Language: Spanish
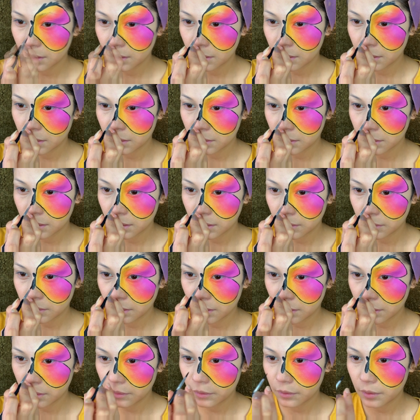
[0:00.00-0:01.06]
Les
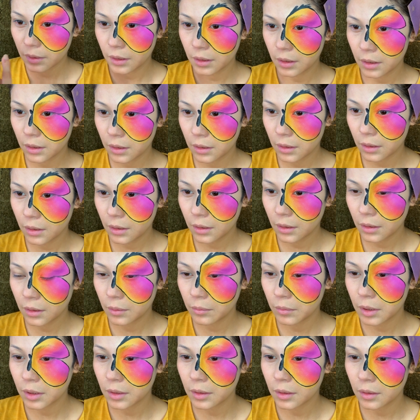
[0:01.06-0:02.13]
dije flaquita
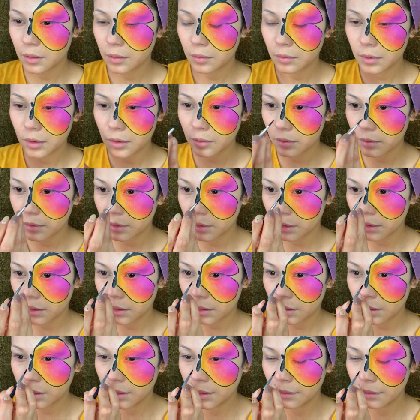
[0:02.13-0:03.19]
y me salió bien gordita.